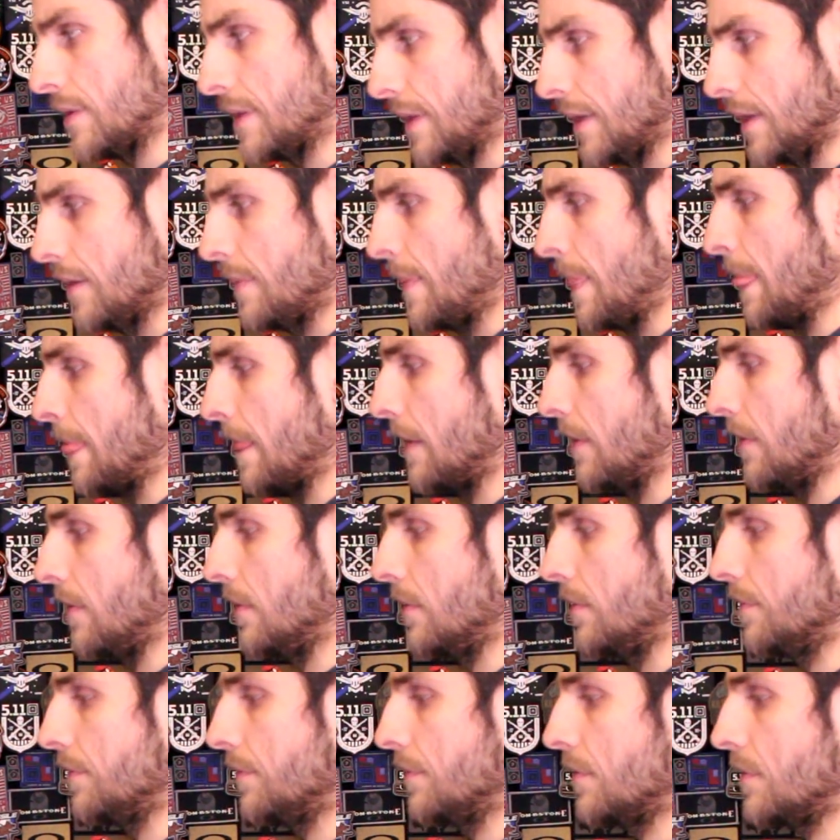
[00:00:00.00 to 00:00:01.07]
que c'est.
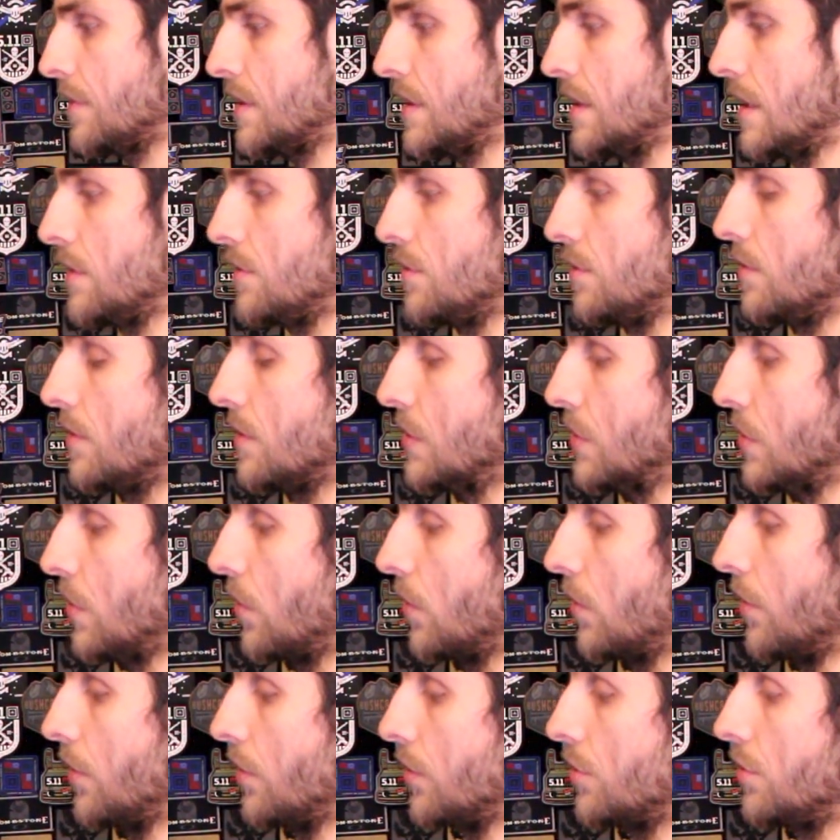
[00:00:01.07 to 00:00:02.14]
C'est une
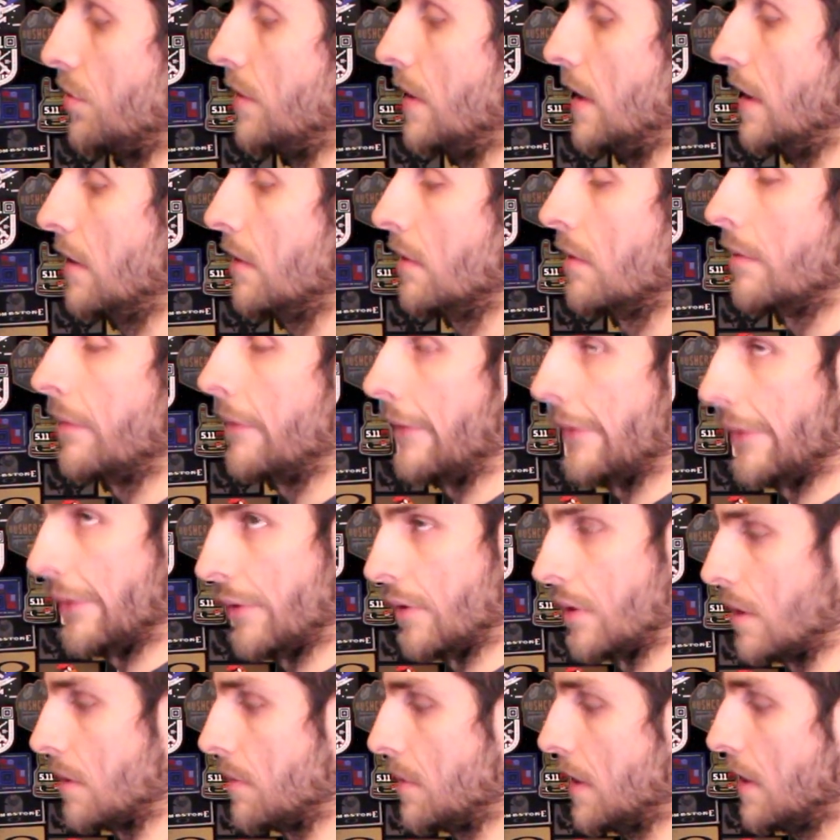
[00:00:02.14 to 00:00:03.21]
sangle QD
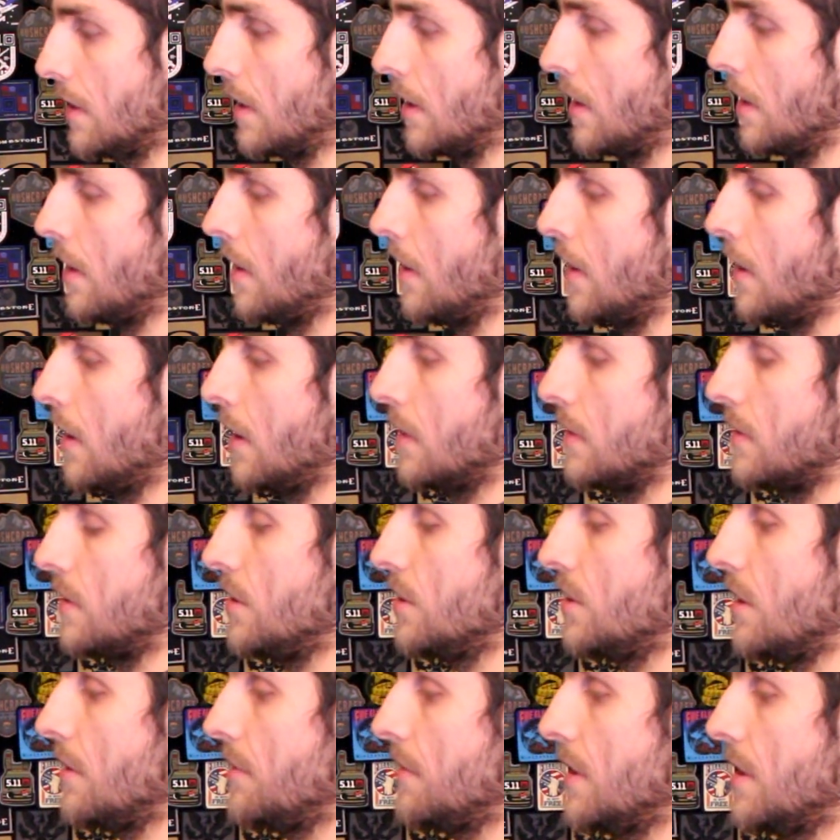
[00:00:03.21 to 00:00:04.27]
entre guillemets.
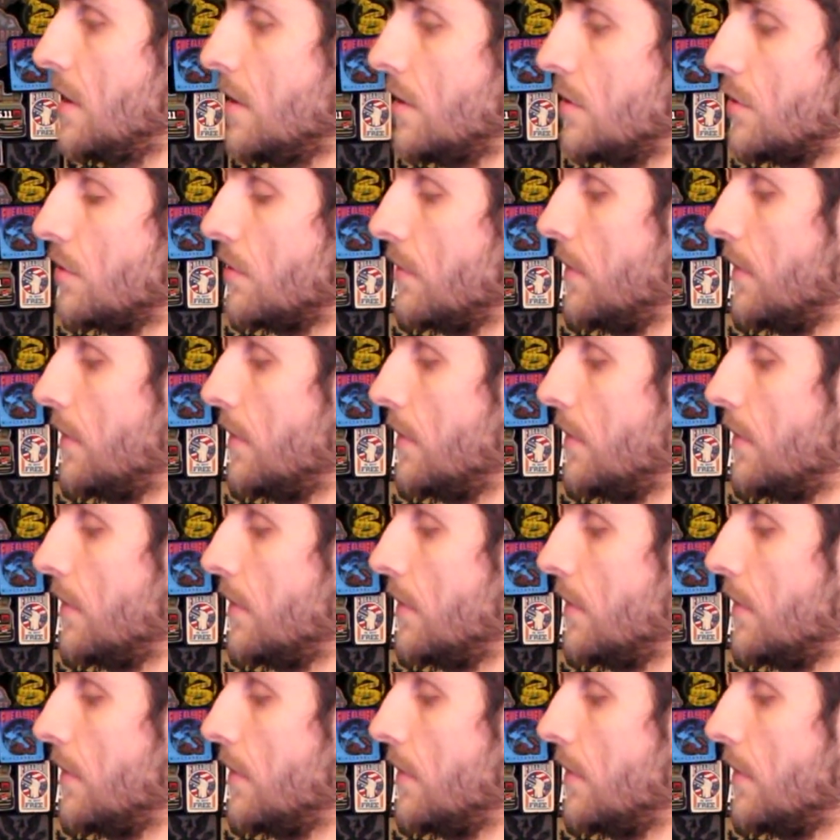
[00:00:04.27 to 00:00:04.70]
Si jamais